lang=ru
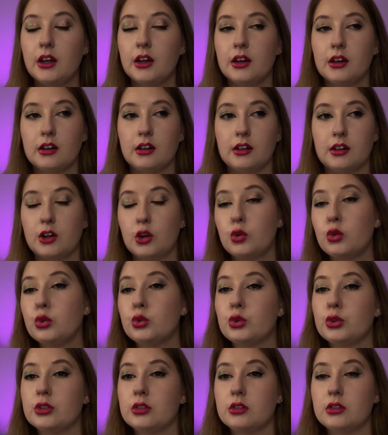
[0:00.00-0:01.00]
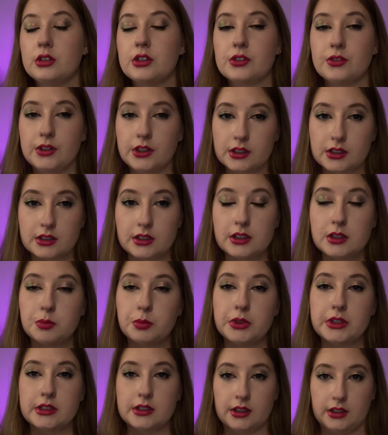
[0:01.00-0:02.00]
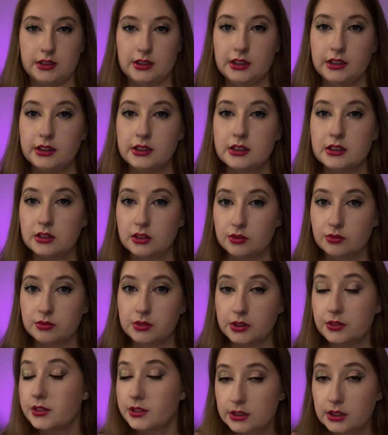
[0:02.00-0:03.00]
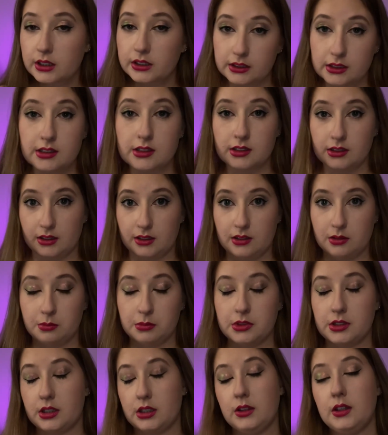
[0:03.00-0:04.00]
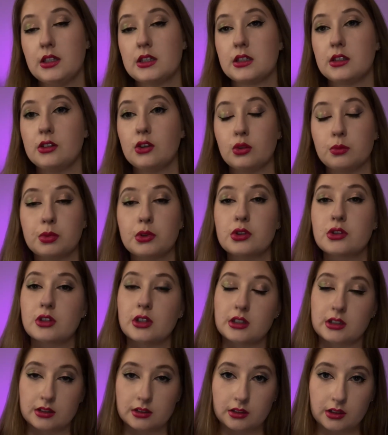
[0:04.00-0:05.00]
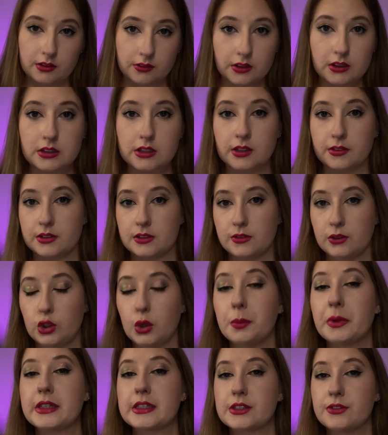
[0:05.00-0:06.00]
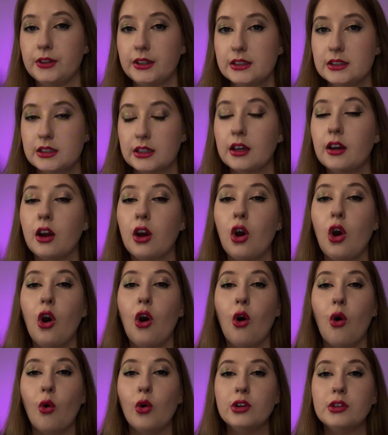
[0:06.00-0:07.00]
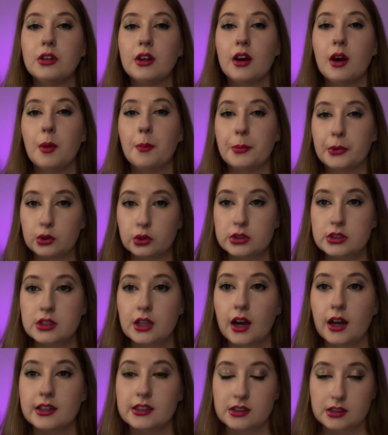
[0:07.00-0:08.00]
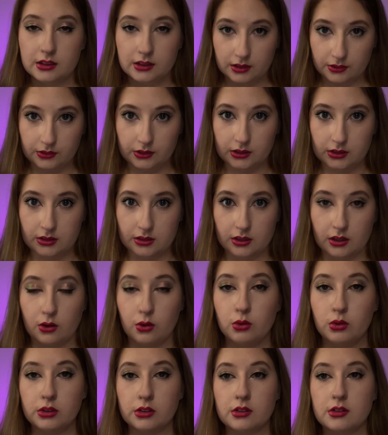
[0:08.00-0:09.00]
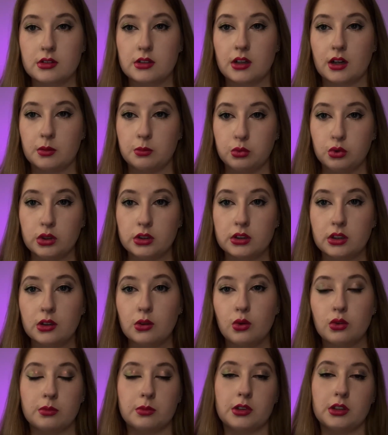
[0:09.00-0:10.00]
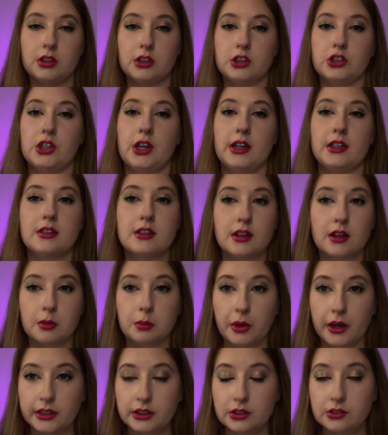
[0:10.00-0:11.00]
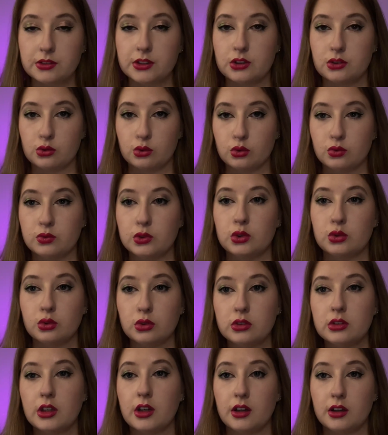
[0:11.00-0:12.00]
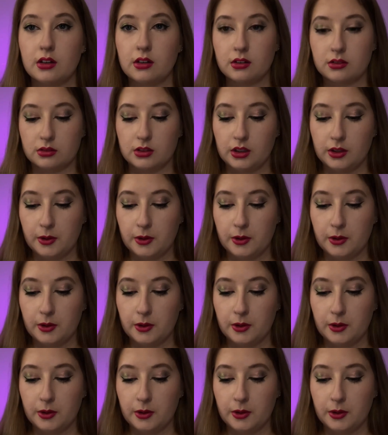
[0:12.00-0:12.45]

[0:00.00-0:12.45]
э, какую-то известность, признательность и возгордиться этим. Соответственно, он просто остановился в своем развитии, он просто остановился, он заработал, он продолжает зарабатывать, но вот он на